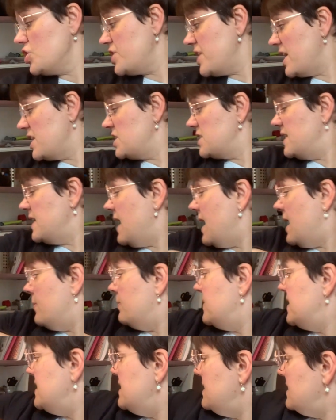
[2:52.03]
j'ai acheté un
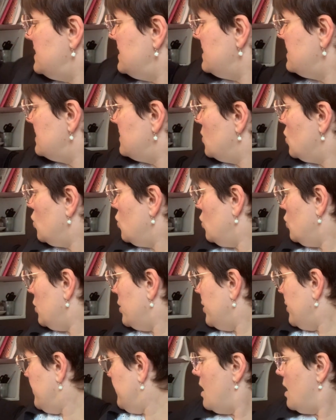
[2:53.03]
petit ciseau
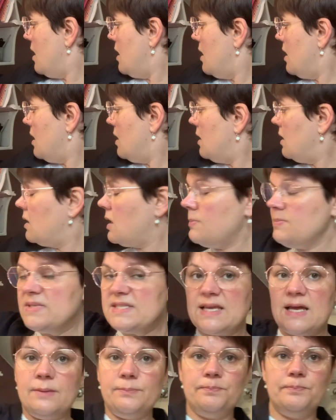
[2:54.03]
euh, comme
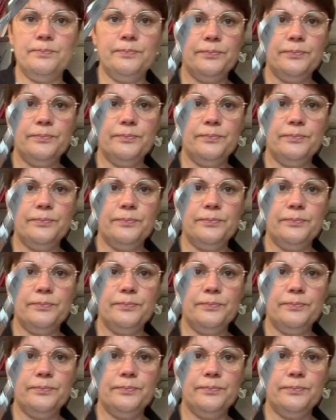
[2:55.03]
ça.